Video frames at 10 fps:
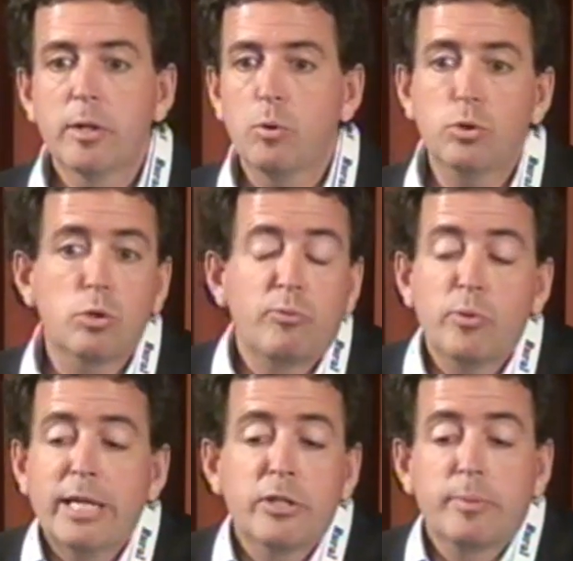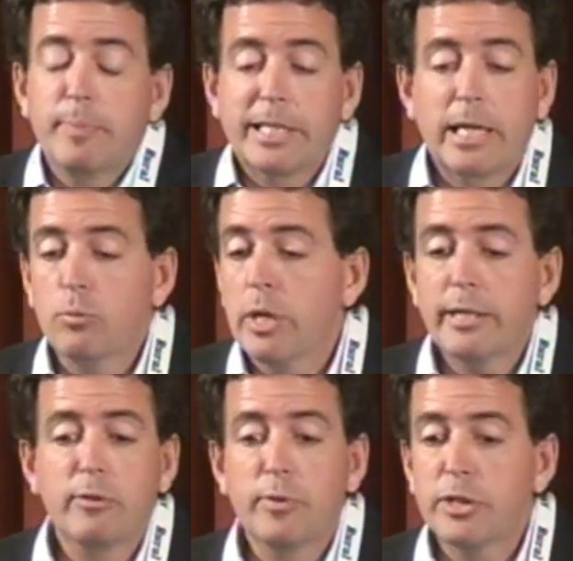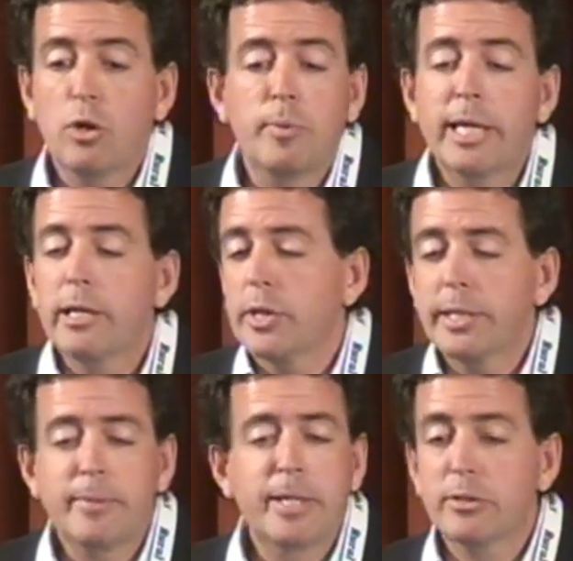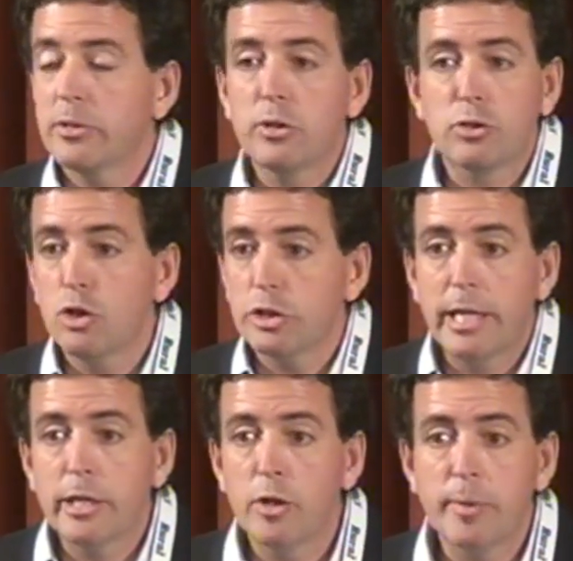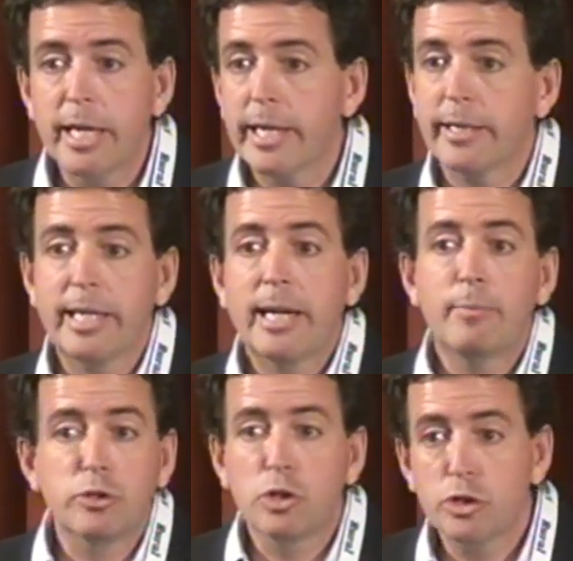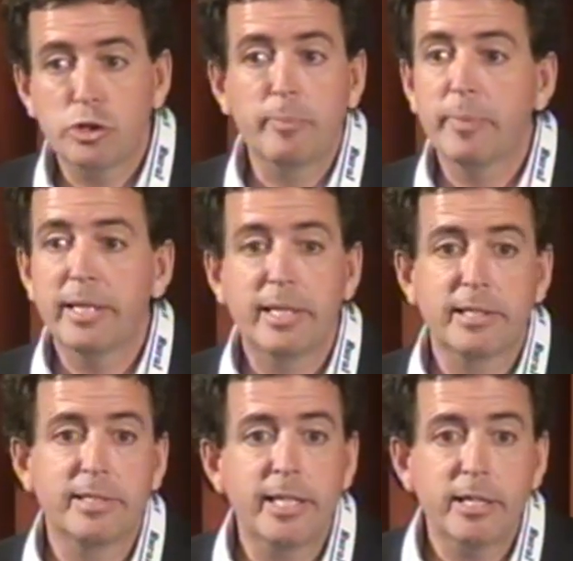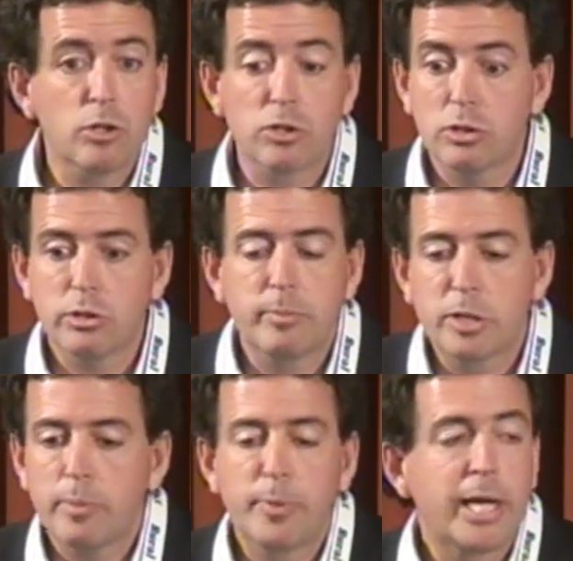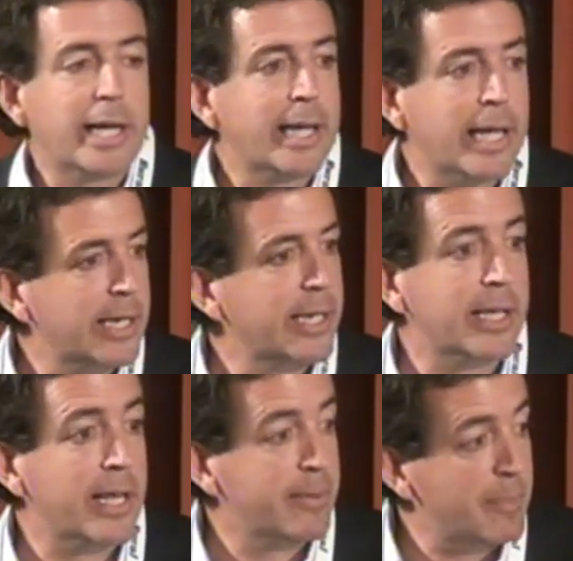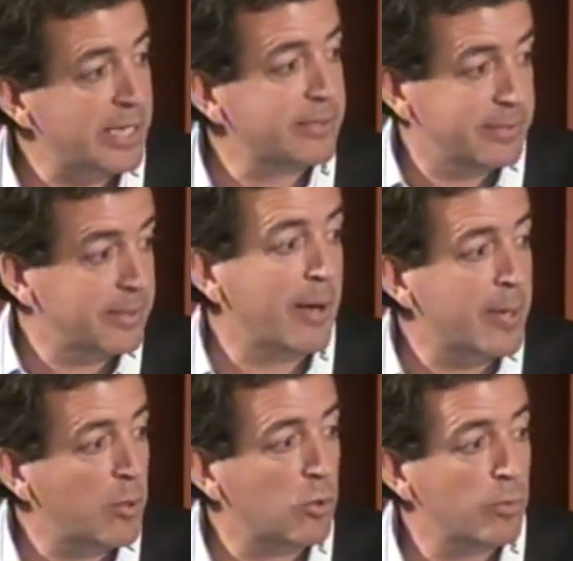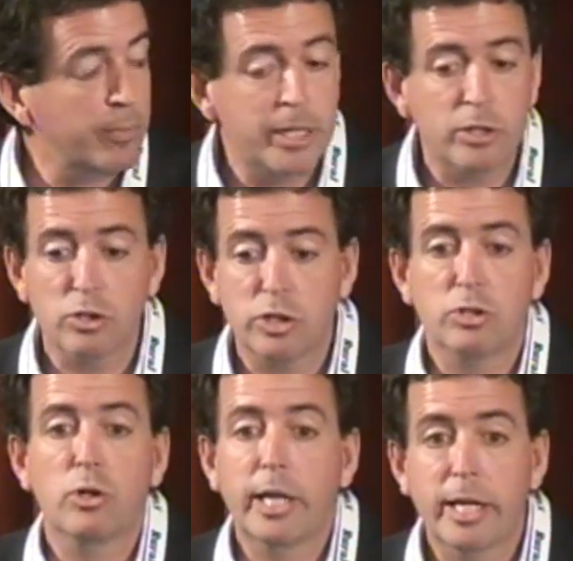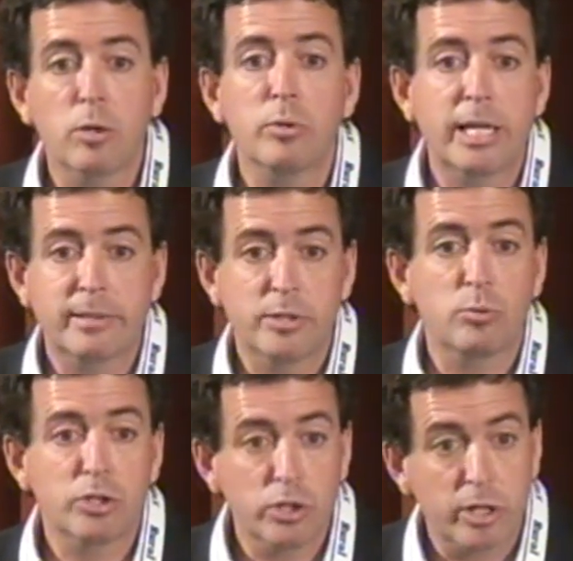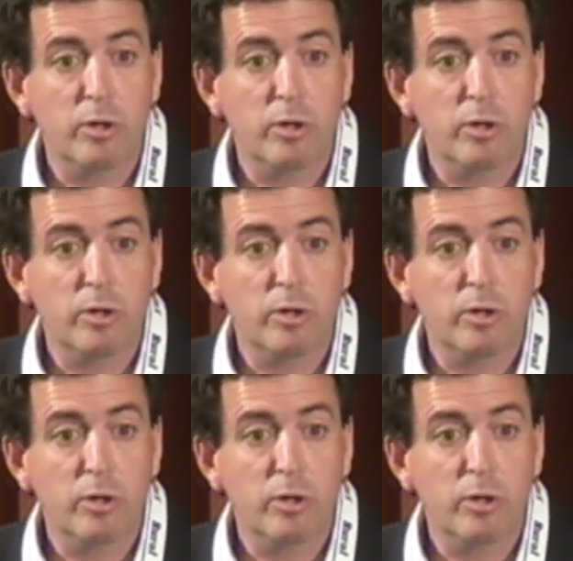Justo fue un año espectacular, nos fue todo bien, los rinde bien, todo, salió bien, generamos 8 en vez de 5, entonces los inversores no podían creer que además habíamos cumplido, entonces eso generó una situación de